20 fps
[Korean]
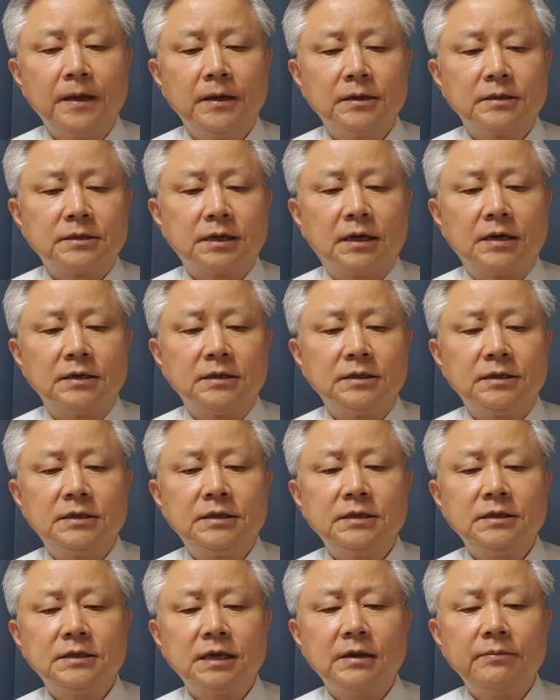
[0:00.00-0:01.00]
자
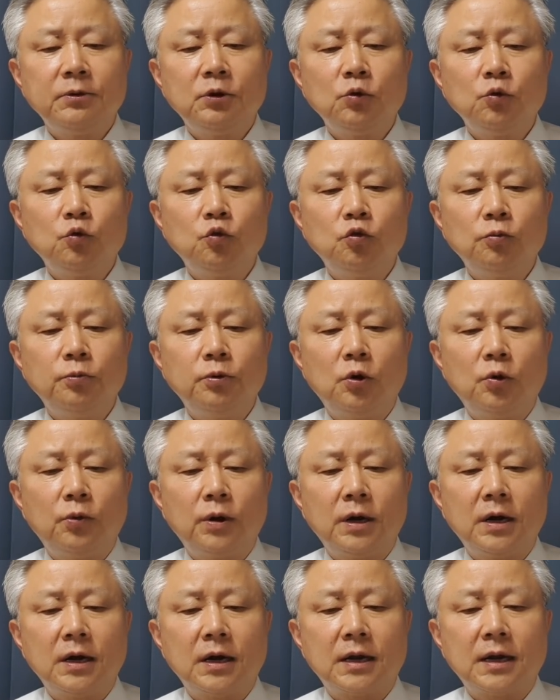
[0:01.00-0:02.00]
이재명
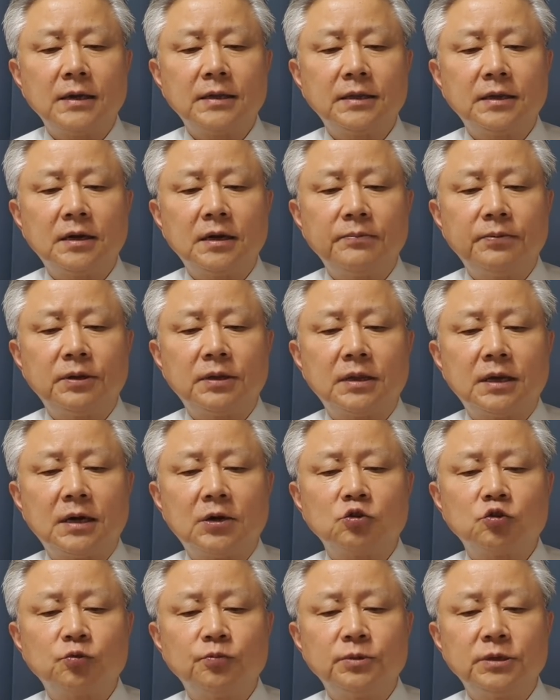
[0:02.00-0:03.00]
후보와 갈등을
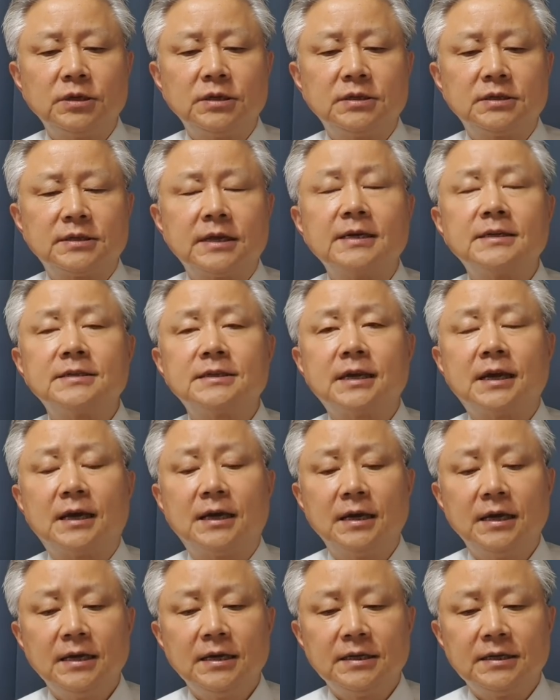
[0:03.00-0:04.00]
빚다가 숨진 셋째